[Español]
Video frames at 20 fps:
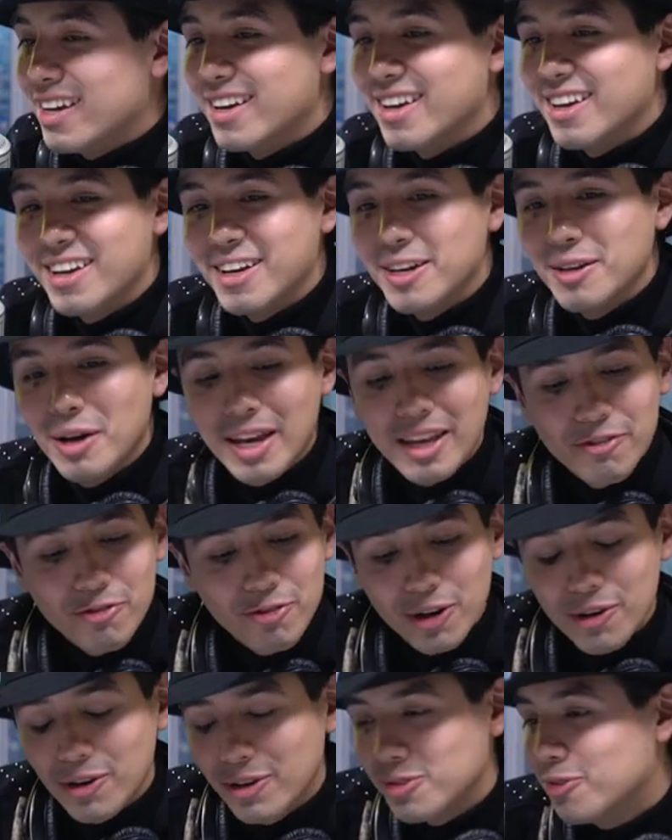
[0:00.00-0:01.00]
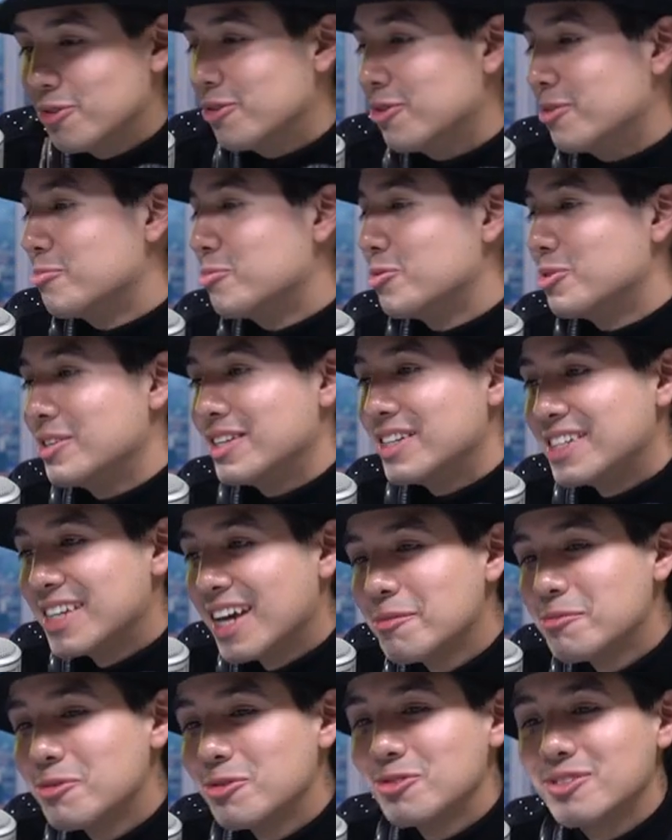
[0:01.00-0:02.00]
Eh, ahí fue cuando pues,
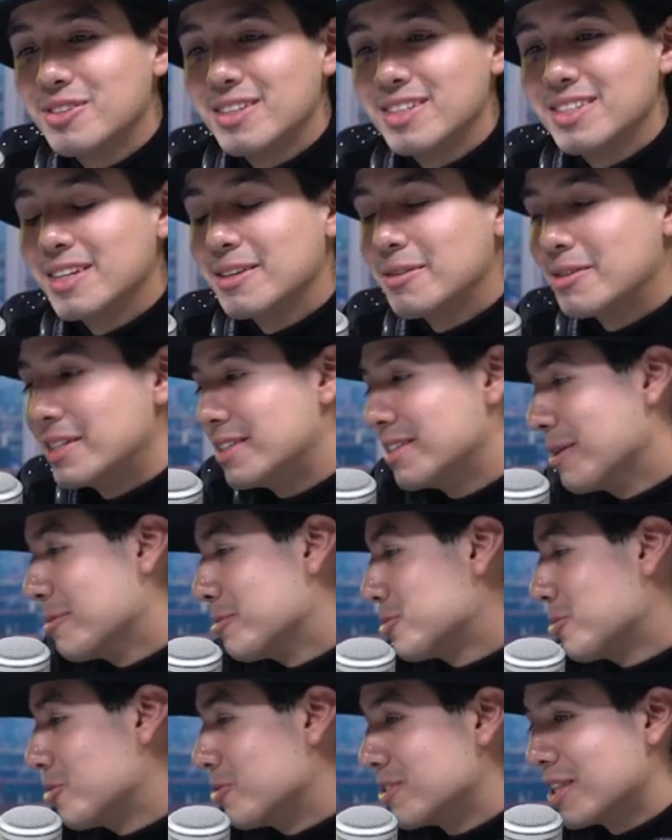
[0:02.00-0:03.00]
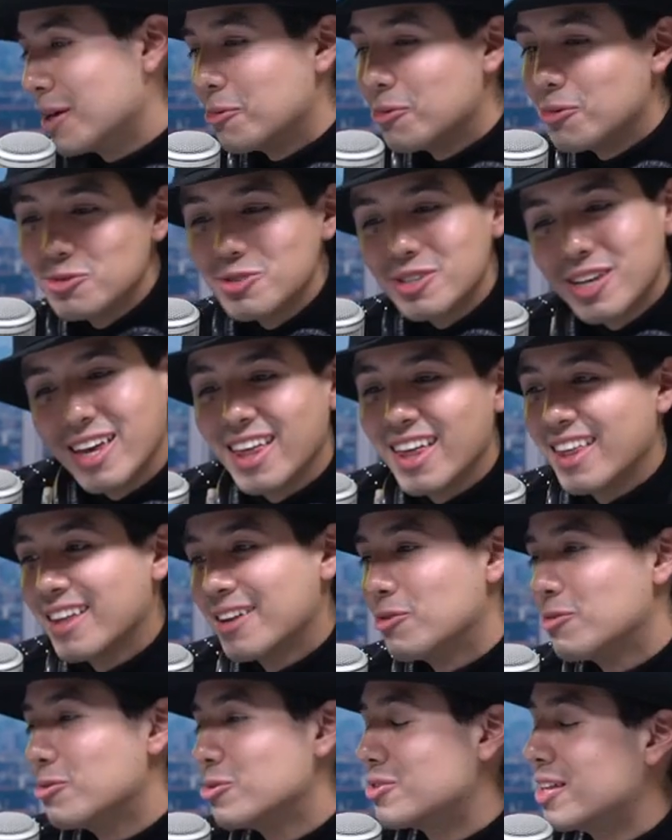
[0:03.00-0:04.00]
iniciamos, este, iniciamos con esta búsqueda de
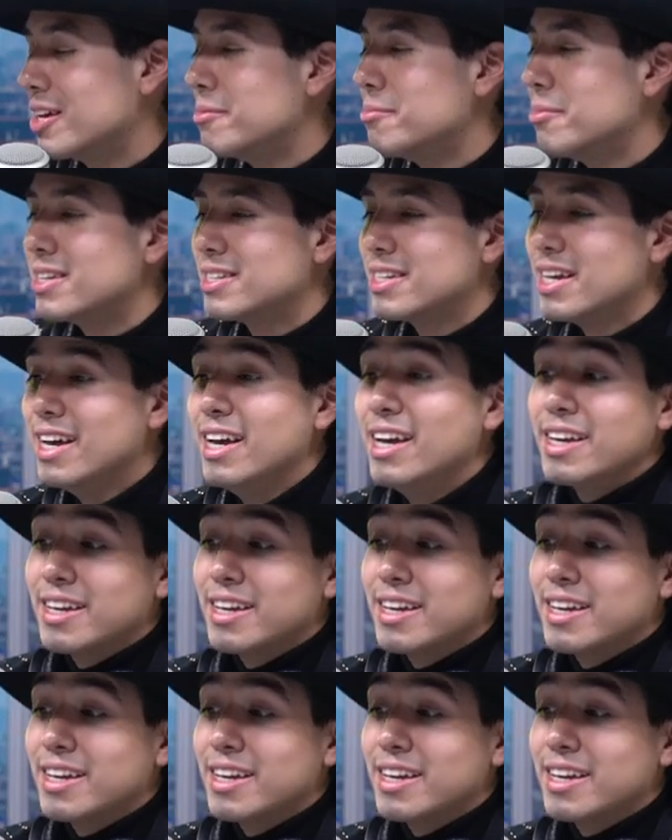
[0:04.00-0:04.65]
nuevos temas.